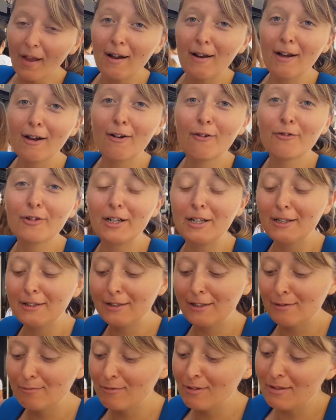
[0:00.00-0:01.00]
La gaufre, elle est
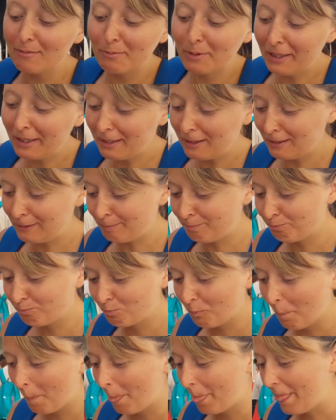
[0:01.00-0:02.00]
tellement en bas que
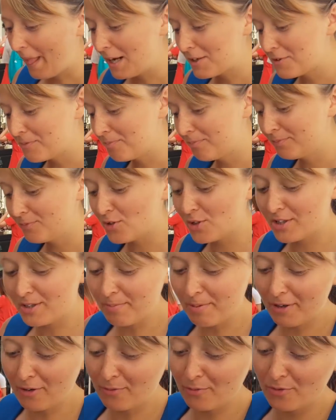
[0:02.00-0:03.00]
je sais
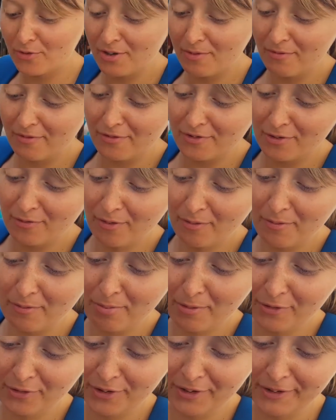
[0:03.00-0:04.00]
pas comment je, je dois me prendre.